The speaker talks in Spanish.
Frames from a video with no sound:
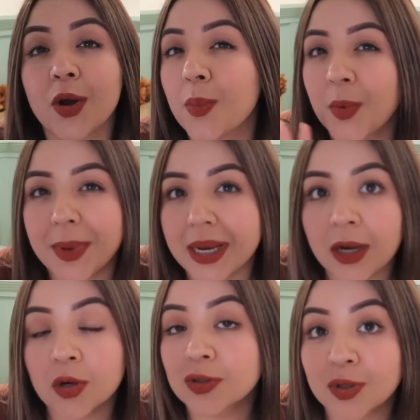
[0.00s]
como
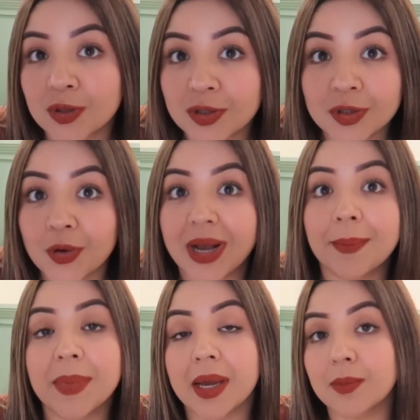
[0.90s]
ven, nosotros no
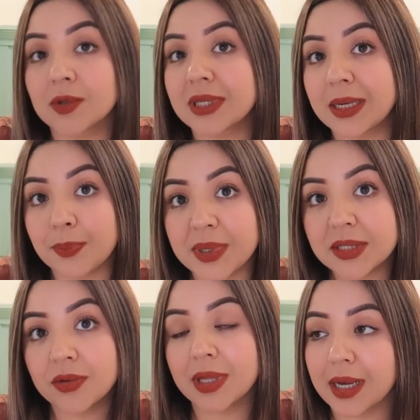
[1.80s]
cambiamos el
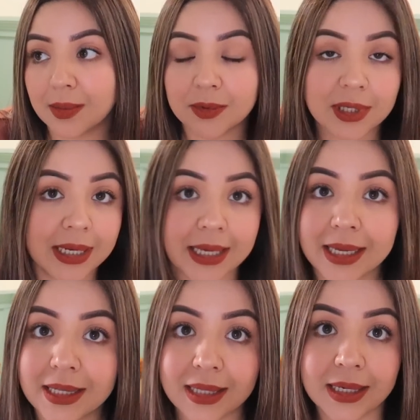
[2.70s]
piso, dejamos el que
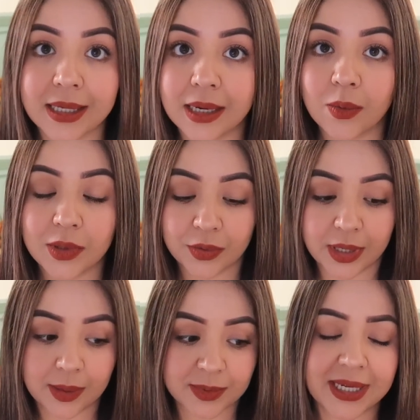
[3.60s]
ya tenía cuando
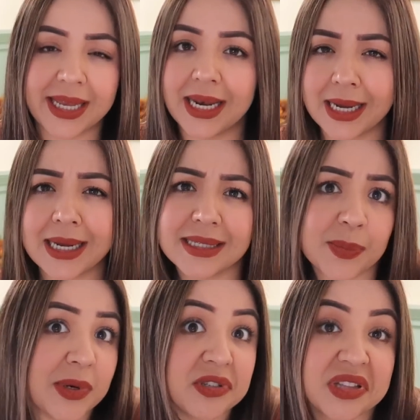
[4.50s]
llegamos aquí a la
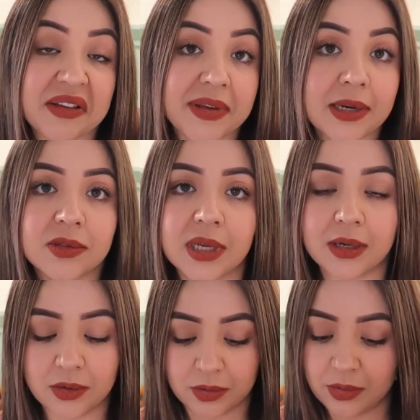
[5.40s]
casa, pero está bien, o sea,
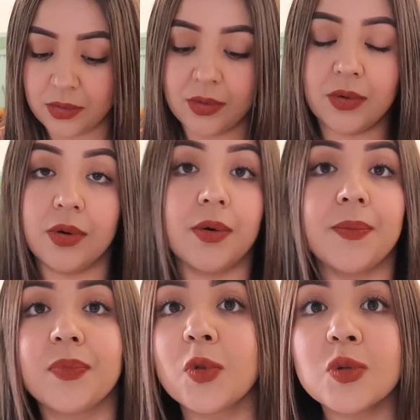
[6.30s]
no,
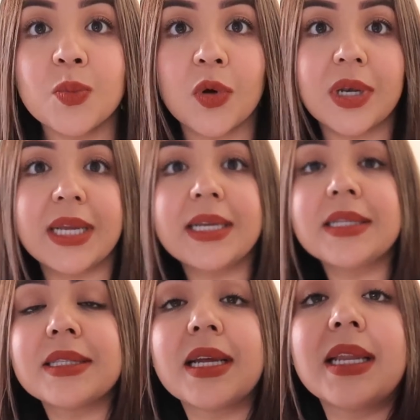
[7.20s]
nos
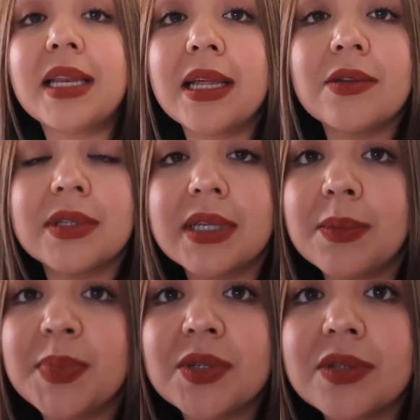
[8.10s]
molesta ni nada, o sea,
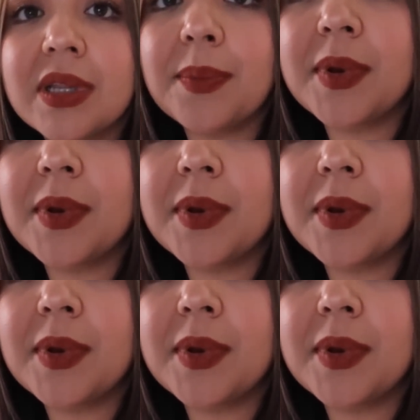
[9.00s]
el piso está